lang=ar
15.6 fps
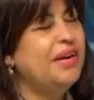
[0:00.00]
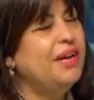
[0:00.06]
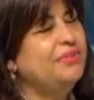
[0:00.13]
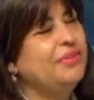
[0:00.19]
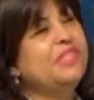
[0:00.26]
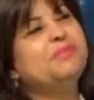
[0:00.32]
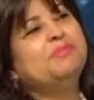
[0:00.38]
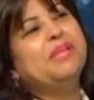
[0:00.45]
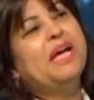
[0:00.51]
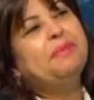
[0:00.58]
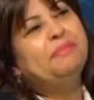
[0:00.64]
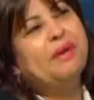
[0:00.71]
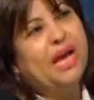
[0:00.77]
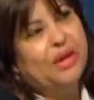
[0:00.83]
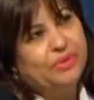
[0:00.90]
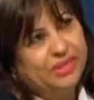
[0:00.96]
فالناس
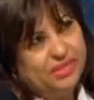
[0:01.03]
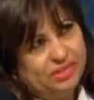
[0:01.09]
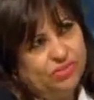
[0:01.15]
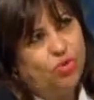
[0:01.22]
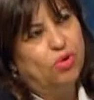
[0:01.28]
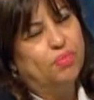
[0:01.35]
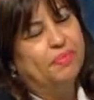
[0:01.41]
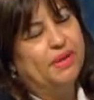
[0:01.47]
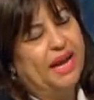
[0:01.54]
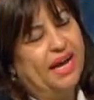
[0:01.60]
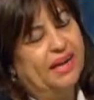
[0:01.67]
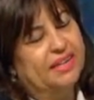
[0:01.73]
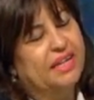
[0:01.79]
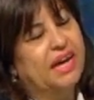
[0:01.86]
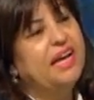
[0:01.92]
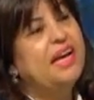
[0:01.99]
بتحب قوي تقبل
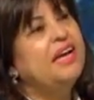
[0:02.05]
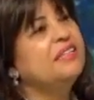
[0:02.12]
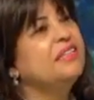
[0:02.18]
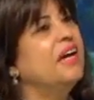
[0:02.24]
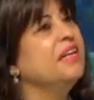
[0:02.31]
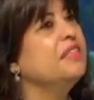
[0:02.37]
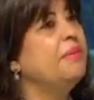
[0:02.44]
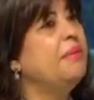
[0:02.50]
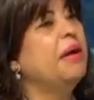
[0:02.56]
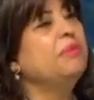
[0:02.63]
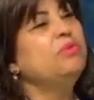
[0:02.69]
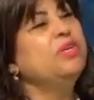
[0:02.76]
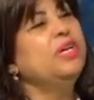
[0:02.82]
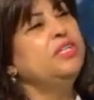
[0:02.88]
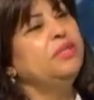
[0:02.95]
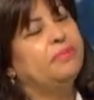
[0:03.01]
على ده ده طبعا
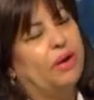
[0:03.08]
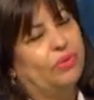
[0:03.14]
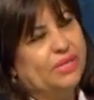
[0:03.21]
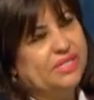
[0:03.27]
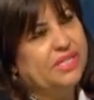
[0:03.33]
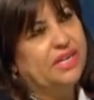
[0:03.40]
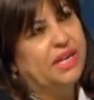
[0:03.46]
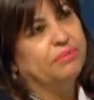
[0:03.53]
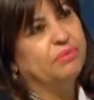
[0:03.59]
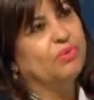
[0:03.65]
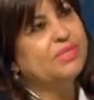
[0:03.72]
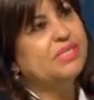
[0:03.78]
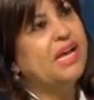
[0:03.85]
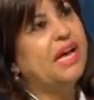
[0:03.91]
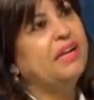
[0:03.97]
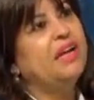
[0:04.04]
ممكن يبقى وسيله من
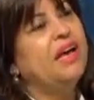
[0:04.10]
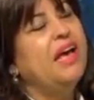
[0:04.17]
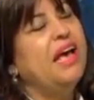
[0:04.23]
وسائل